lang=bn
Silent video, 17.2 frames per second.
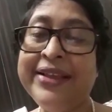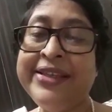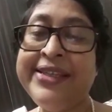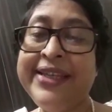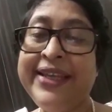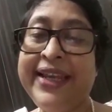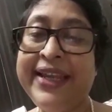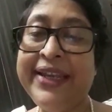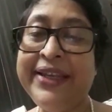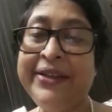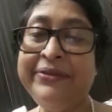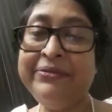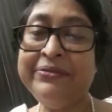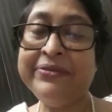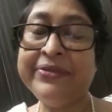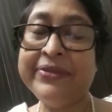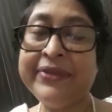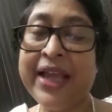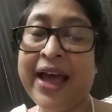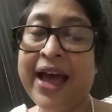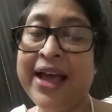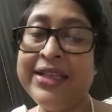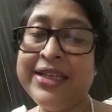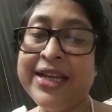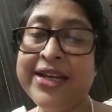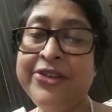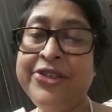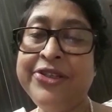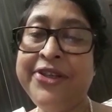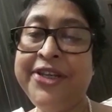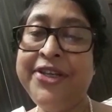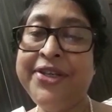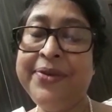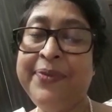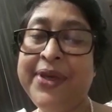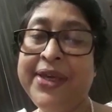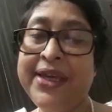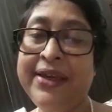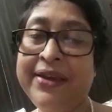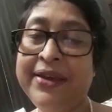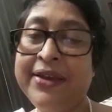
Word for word: ছিলেন আচার্য হিসেবে